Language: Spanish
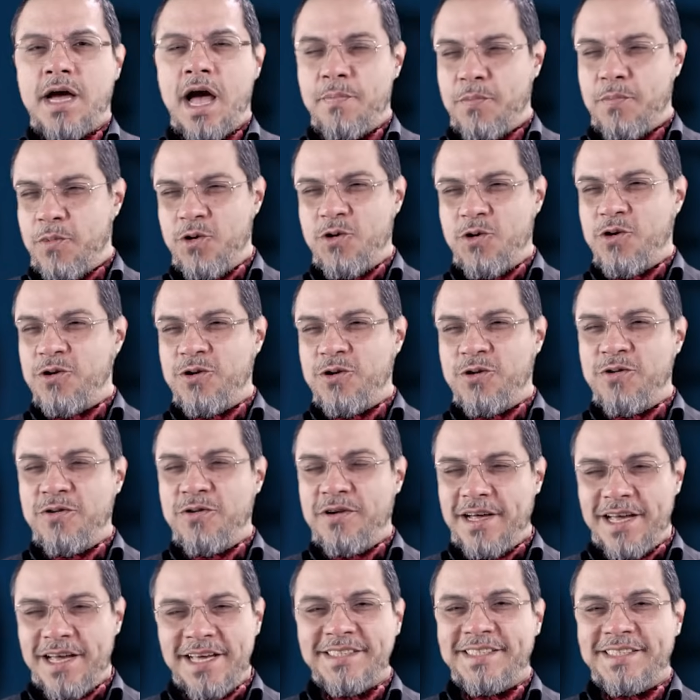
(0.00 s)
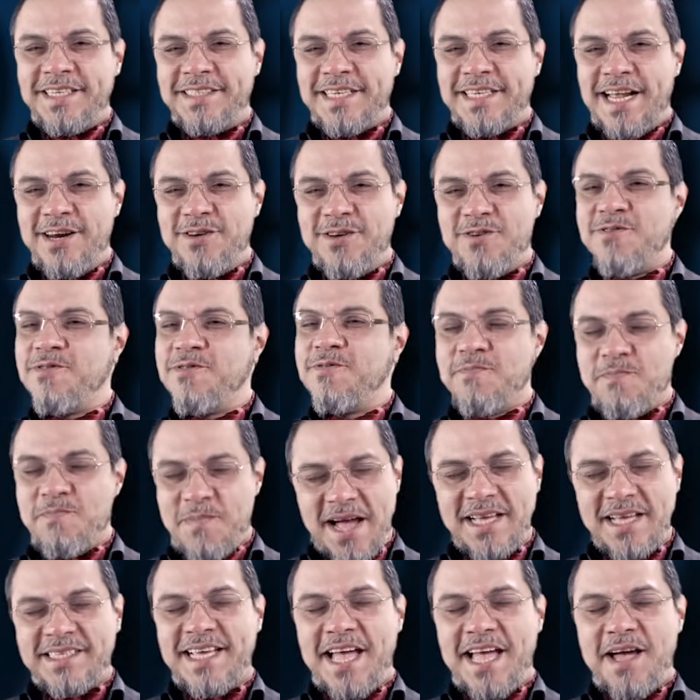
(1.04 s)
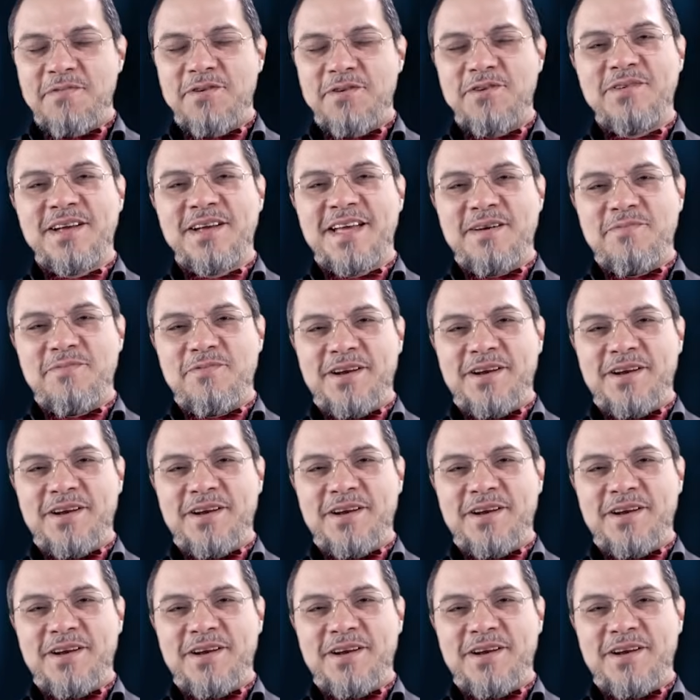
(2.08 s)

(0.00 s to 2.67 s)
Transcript: ¿A poco no? Este salió más cabrón que